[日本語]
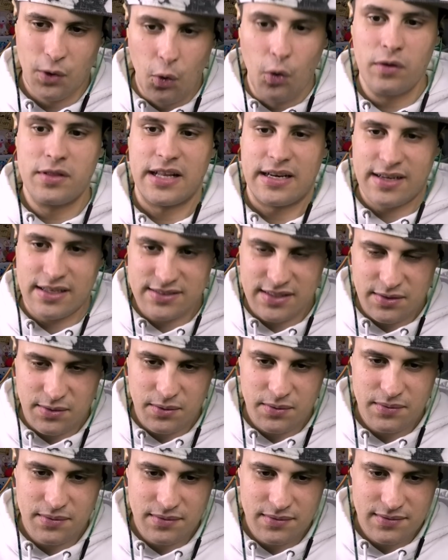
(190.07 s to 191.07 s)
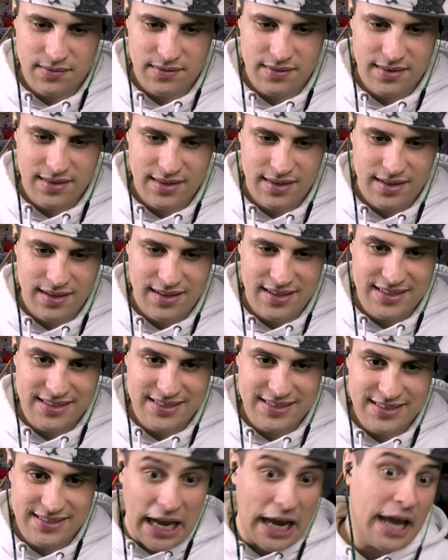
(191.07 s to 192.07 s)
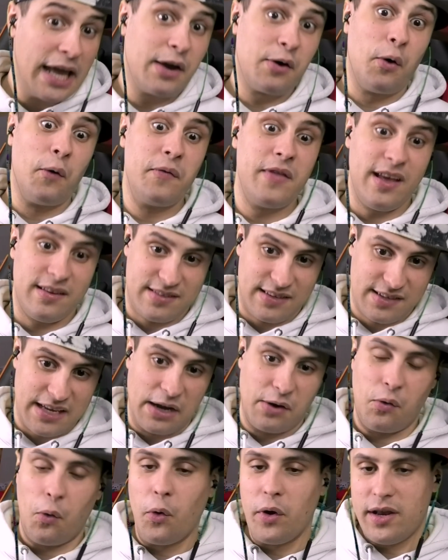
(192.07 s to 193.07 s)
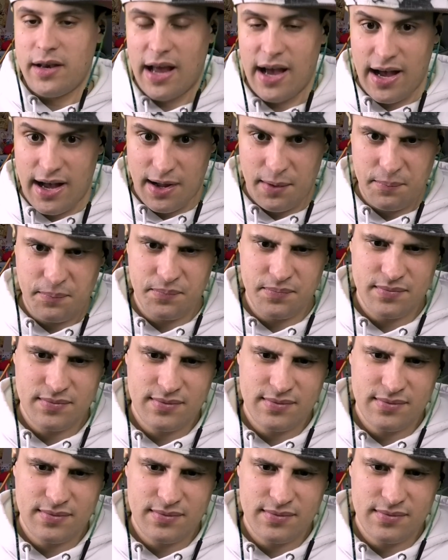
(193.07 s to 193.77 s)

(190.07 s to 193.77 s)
お田中さんサエコ姉さんかっこいいな